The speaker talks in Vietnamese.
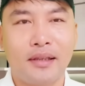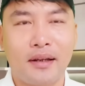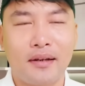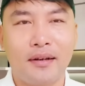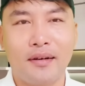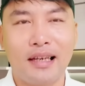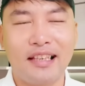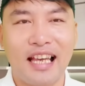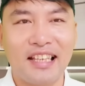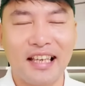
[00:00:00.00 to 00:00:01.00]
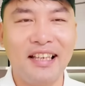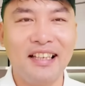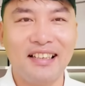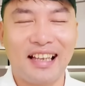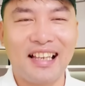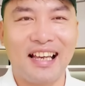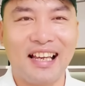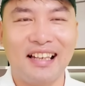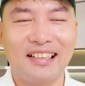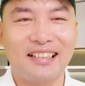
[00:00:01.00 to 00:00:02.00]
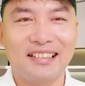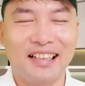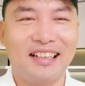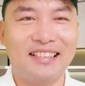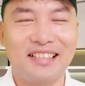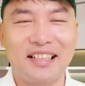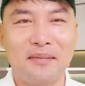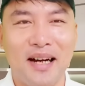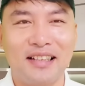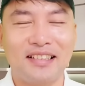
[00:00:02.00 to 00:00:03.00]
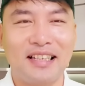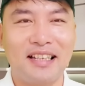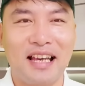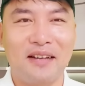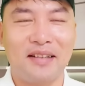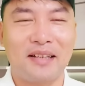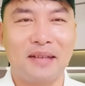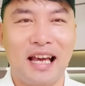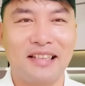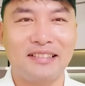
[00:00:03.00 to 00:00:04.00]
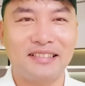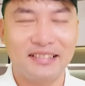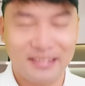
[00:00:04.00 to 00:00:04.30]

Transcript: cho nó gọi là giải trí cả nhà ha rồi xin cảm ơn xin kính chào và hẹn gặp lại